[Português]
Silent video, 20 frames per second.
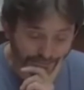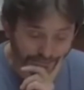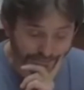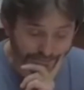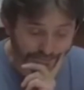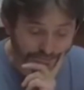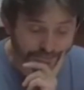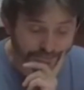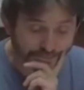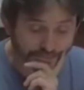
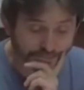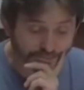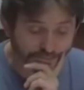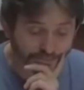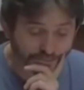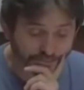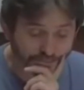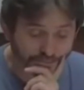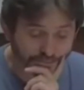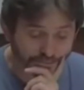encontrar o
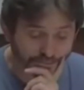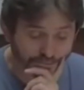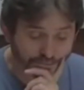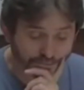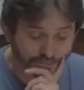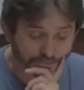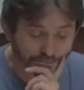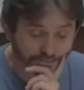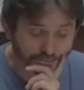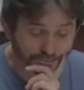meu lado
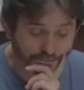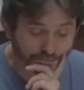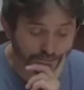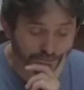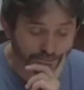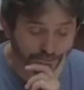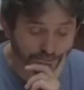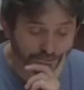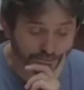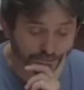
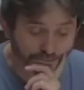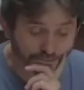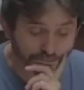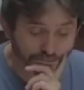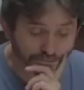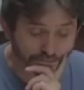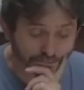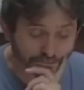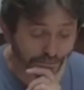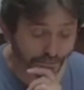depressivo,
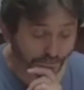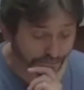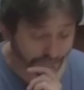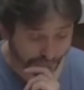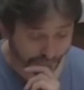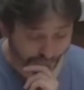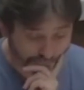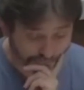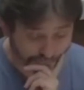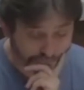sabe?
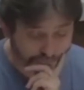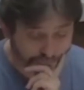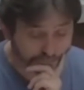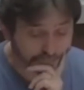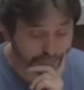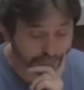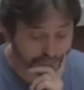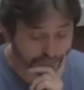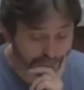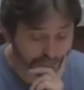Hum.
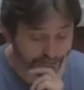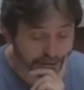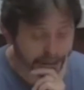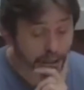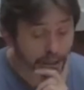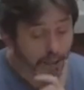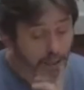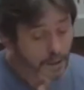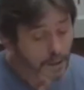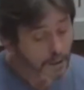
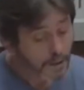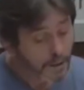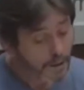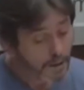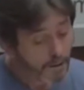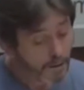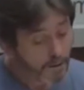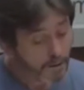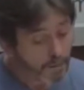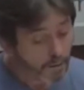
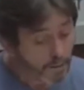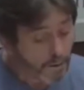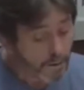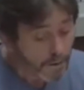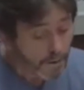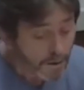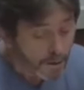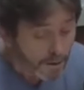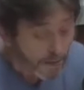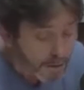Encontrar meu
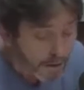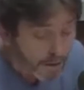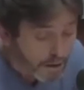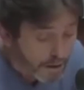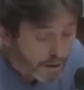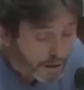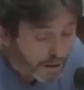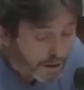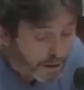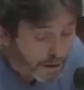lado
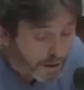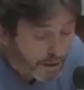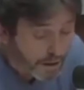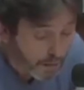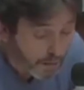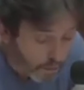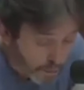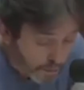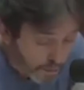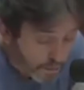depressivo.
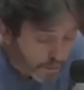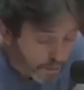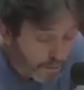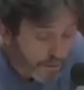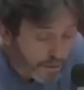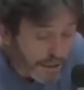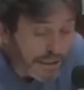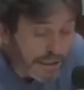Encontrou tá...